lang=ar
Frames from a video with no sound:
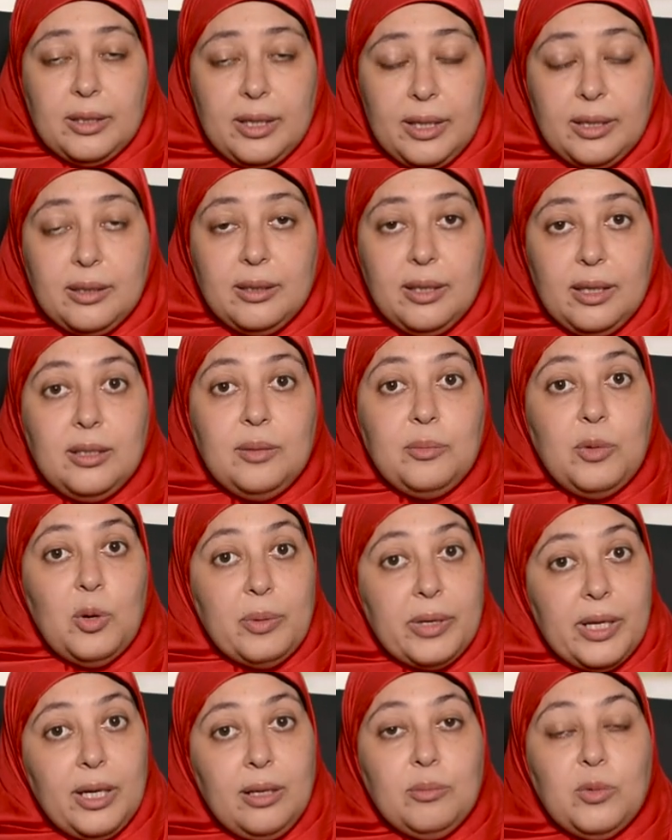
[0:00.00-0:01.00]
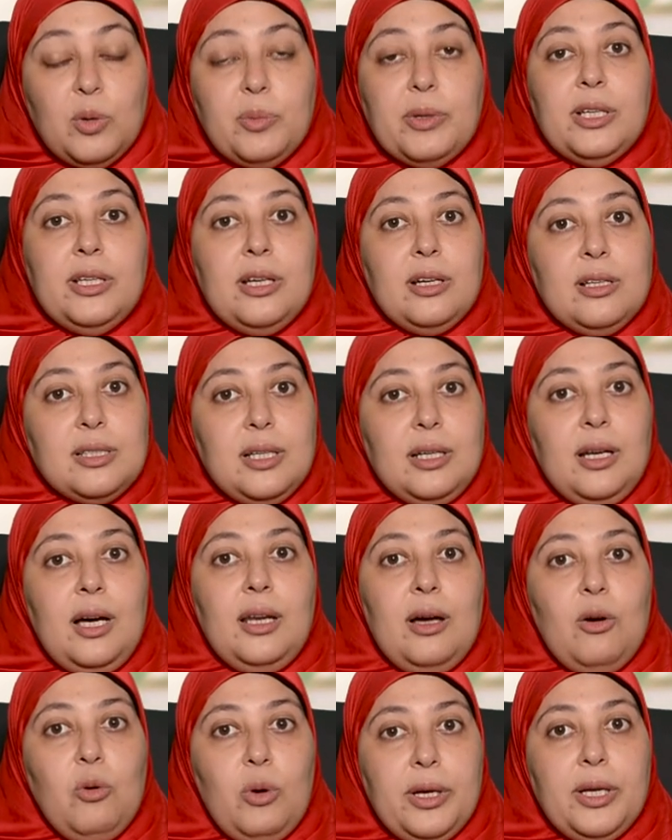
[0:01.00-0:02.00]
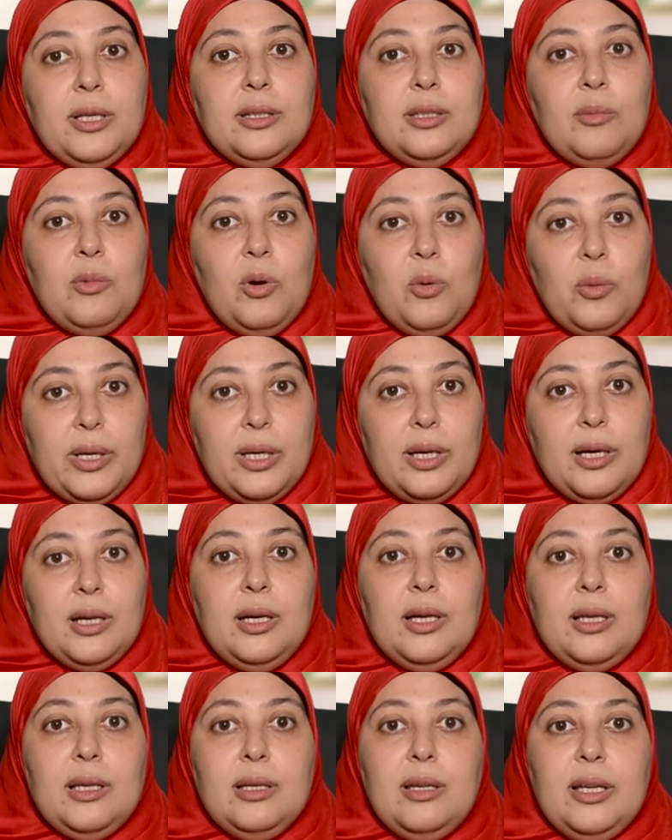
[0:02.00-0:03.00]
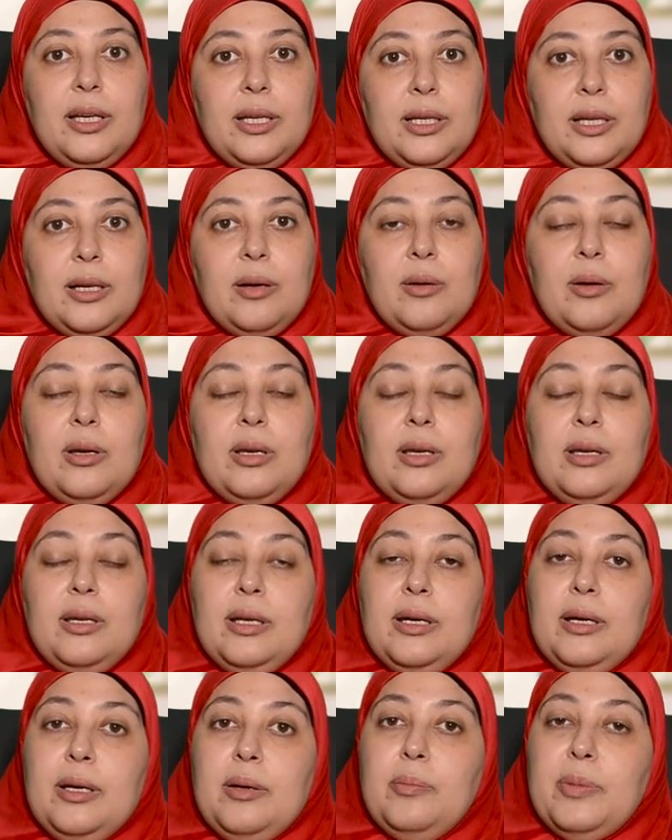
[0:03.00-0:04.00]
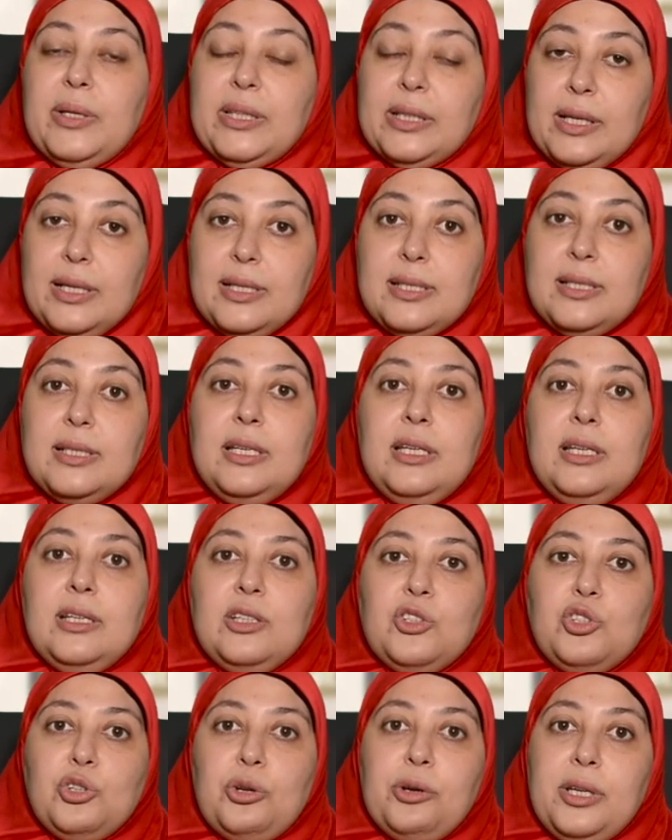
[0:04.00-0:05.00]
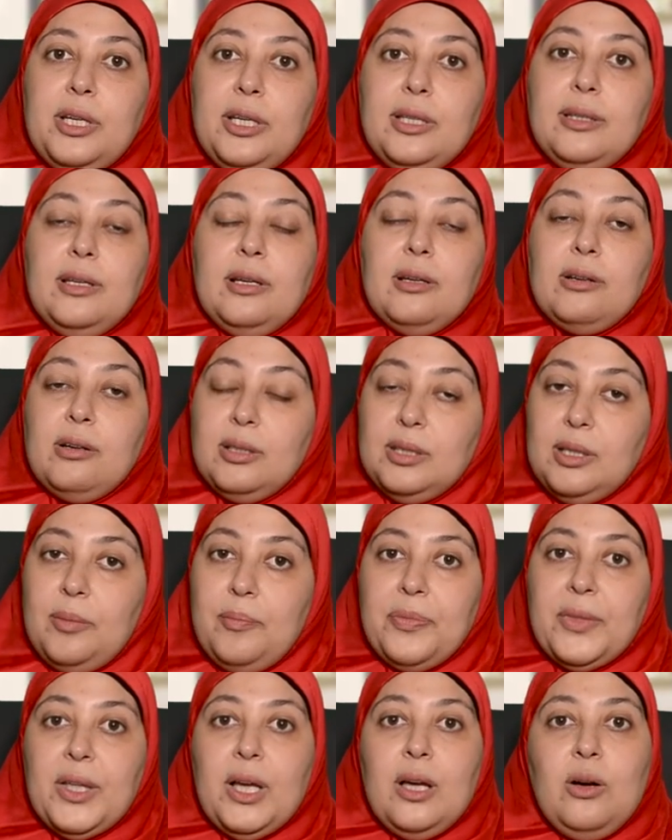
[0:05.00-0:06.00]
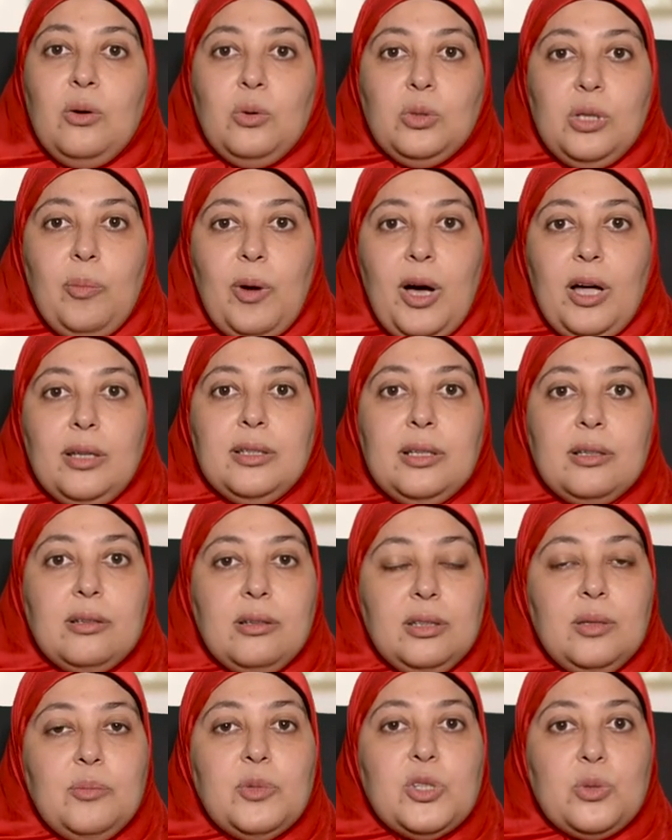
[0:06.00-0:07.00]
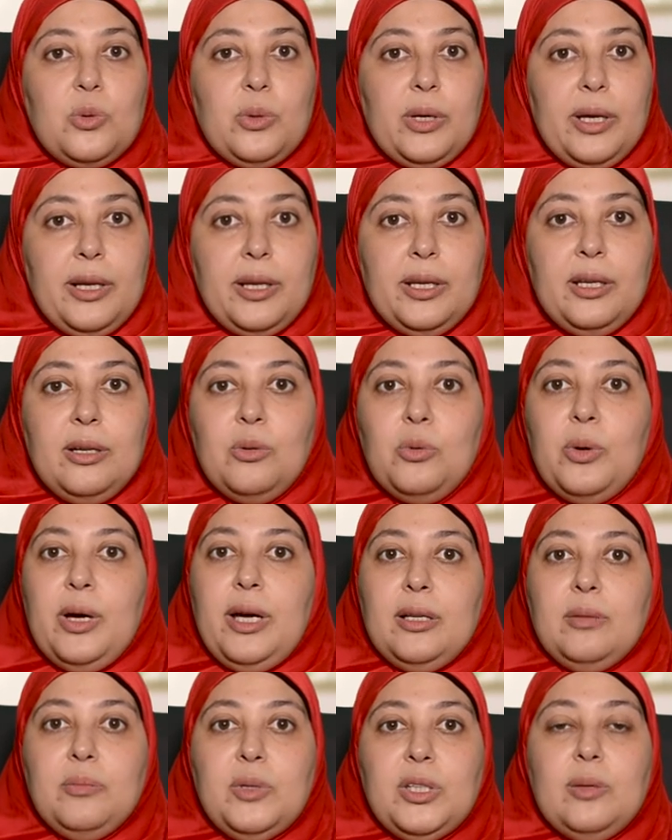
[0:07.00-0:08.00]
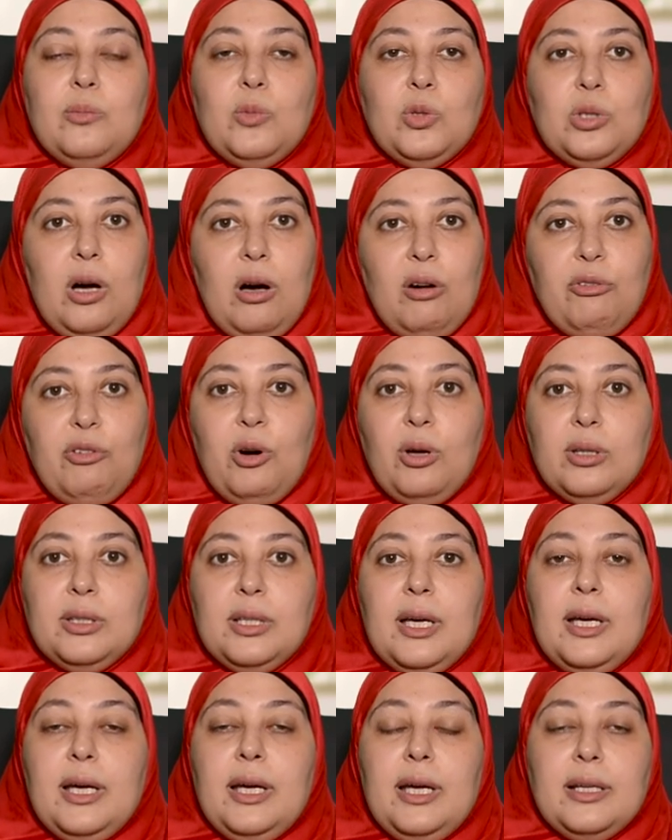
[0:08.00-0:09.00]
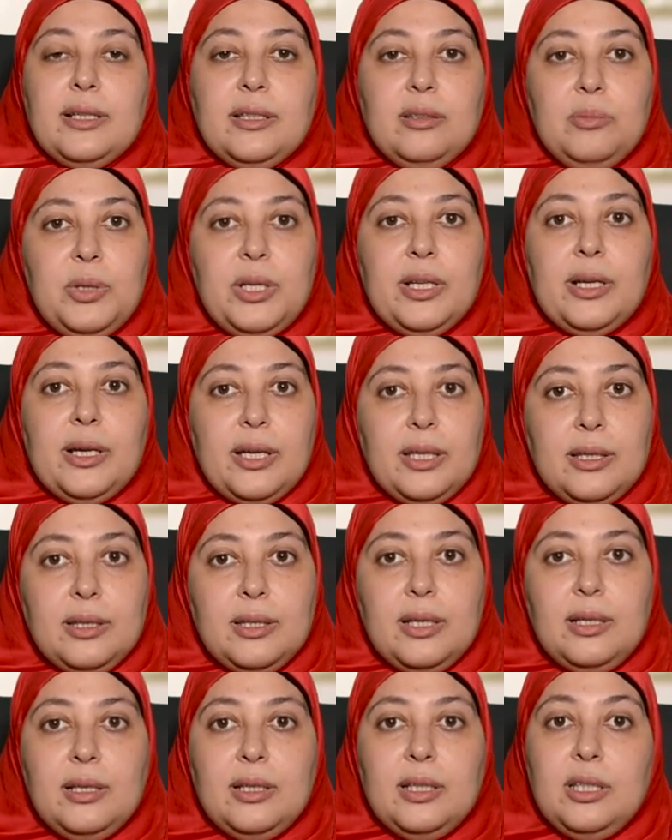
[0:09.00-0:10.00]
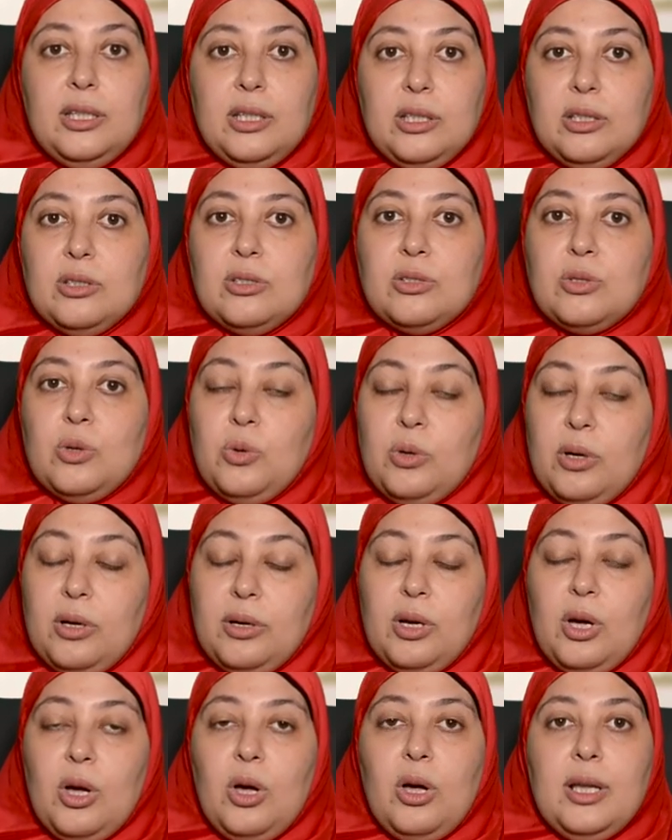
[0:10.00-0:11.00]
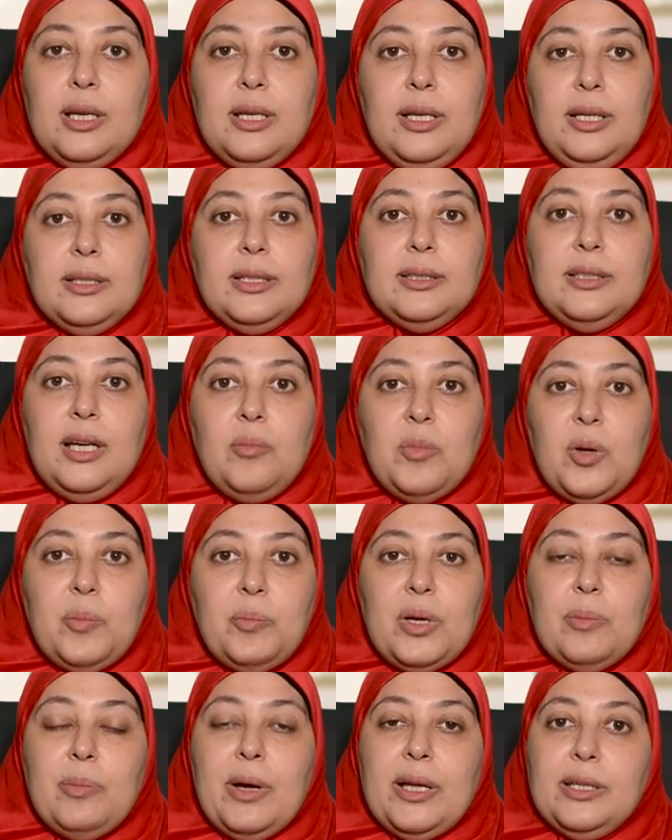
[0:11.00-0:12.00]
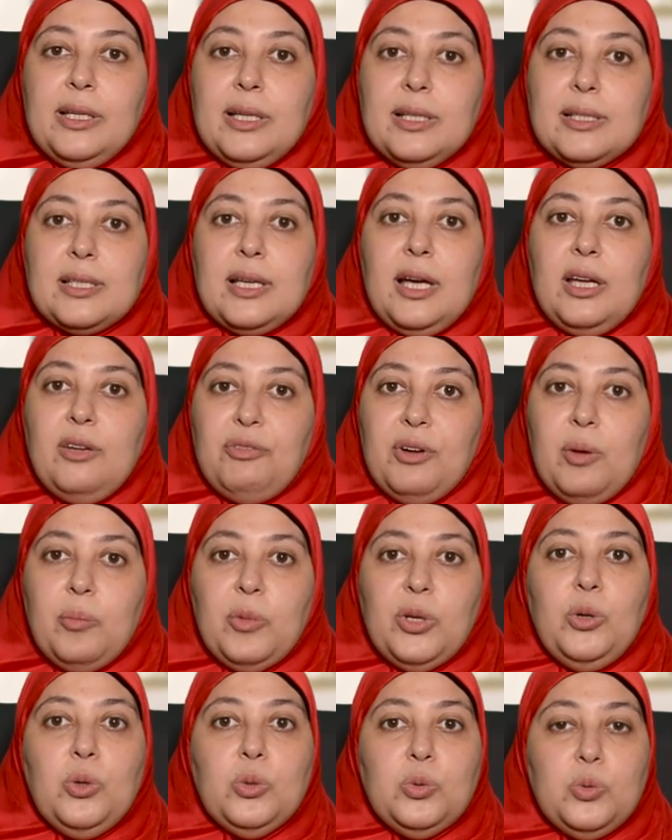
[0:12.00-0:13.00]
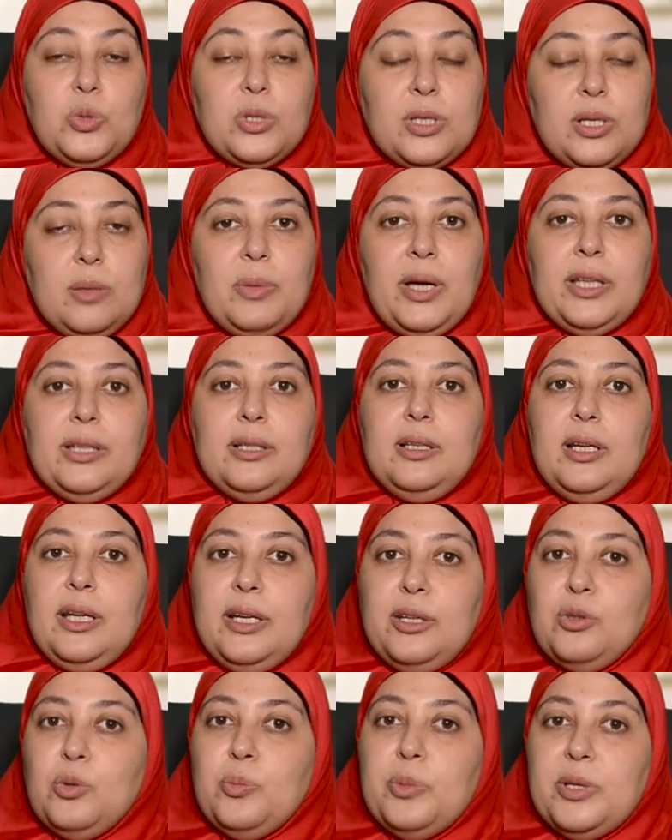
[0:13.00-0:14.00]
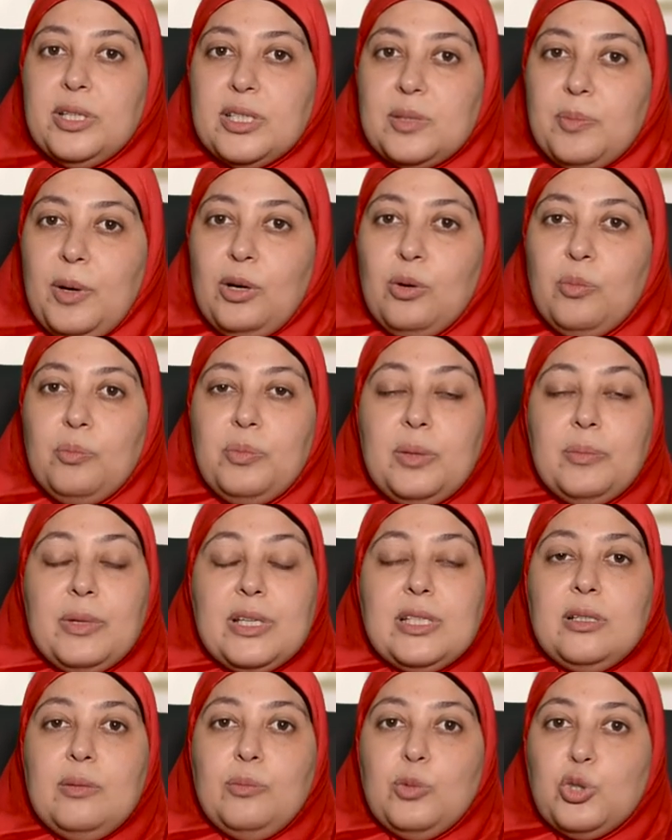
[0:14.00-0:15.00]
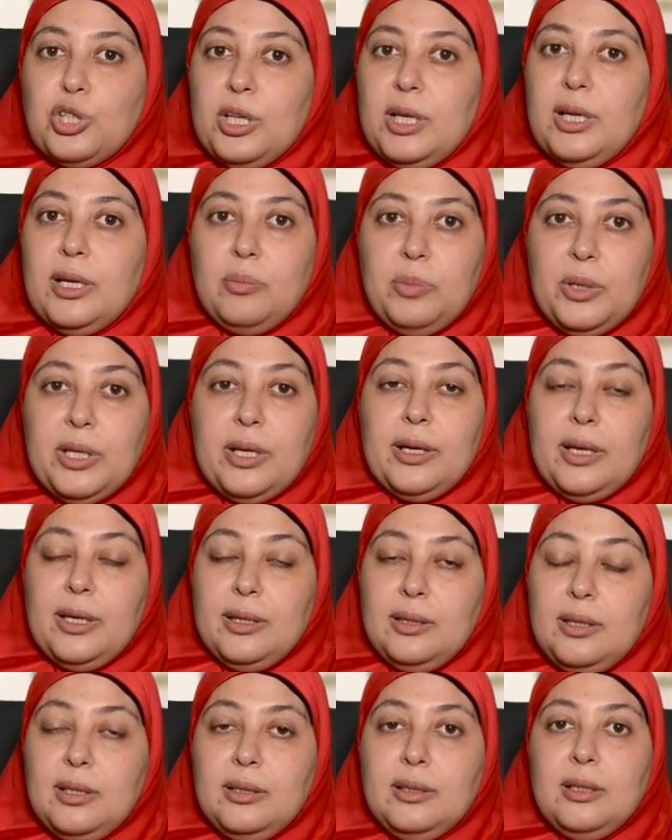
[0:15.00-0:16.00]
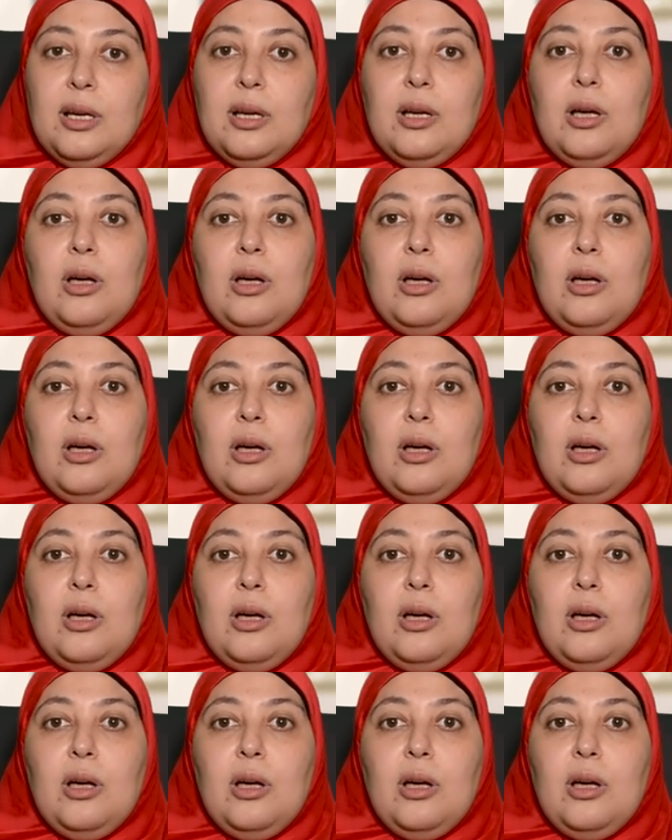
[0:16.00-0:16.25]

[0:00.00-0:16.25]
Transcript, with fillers: ايه تاني ممكن ممكن ياثر على الاوعيه الدمويه اللي هي اللي بتغذي شرايين القدم وطبعا القدم السكري واحد من المضاعفات الكبيره جدا للسكر اللي احنا دايما بيبقى الناس خايفه من حدوث البتر لانه بالنسبه لهم بيمثل مشكله كبيره جدا